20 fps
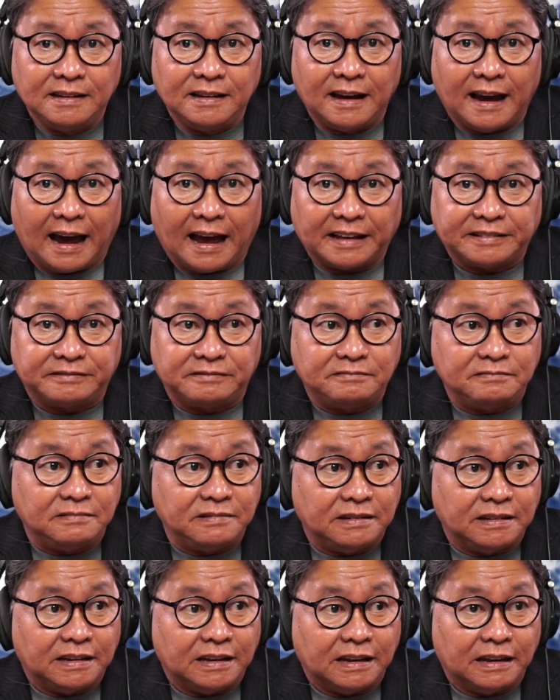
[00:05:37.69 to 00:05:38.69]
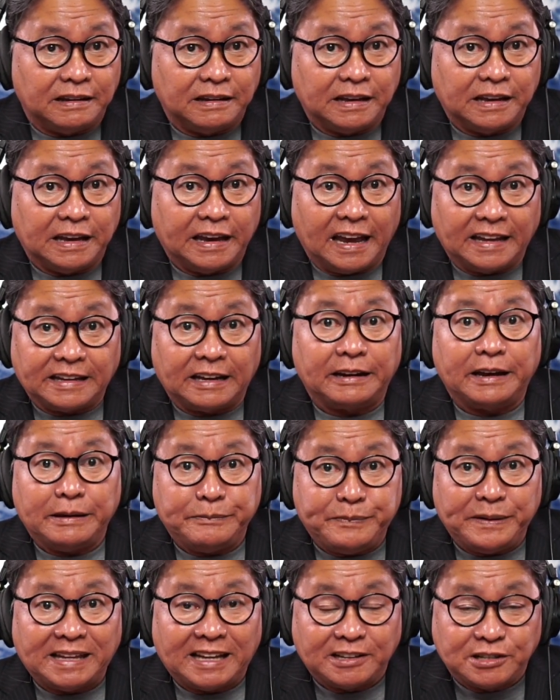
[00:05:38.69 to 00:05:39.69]
At yan ang
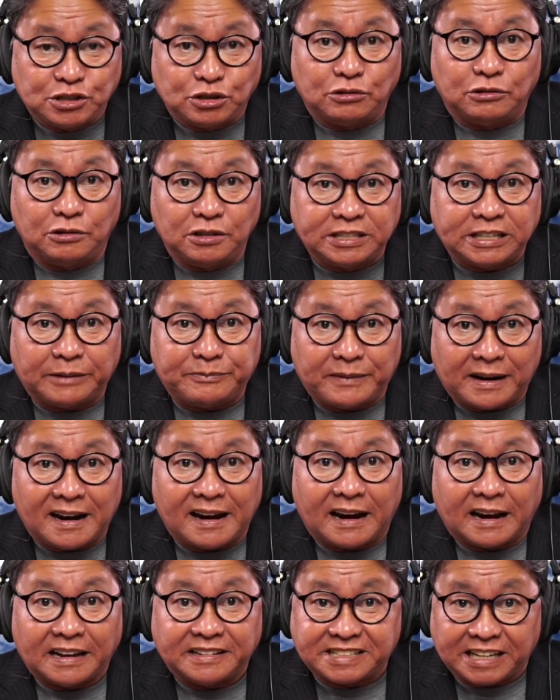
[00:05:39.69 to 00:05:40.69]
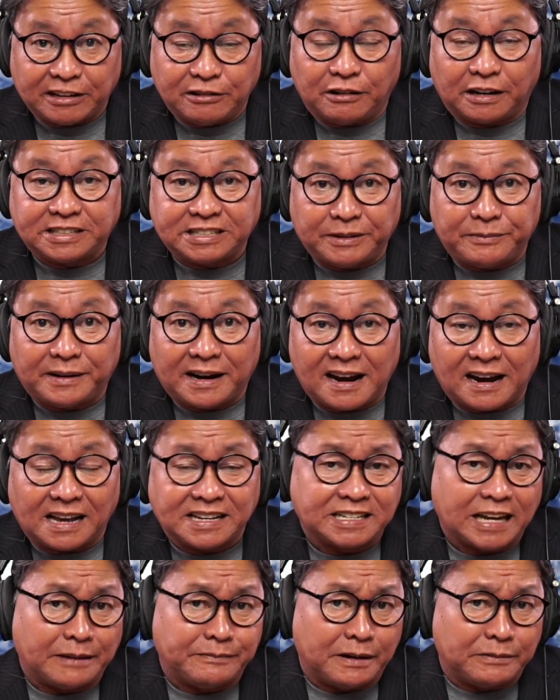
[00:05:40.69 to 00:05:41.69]
ipinansuhol sa mga sa at sa mga
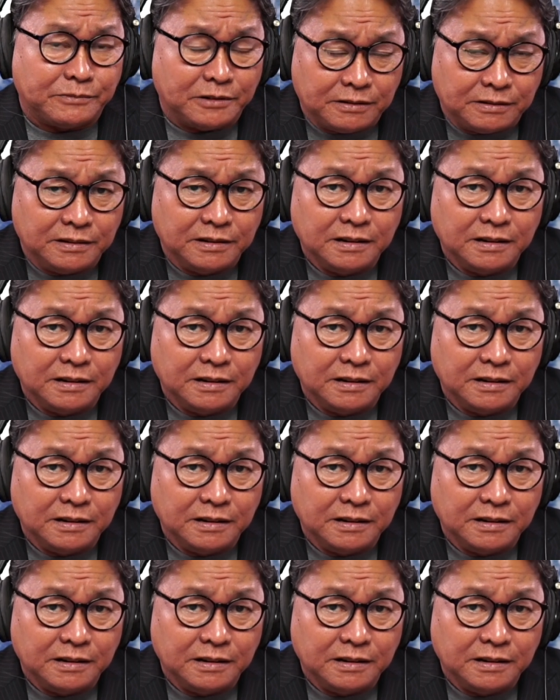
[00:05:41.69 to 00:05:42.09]
kasama mo?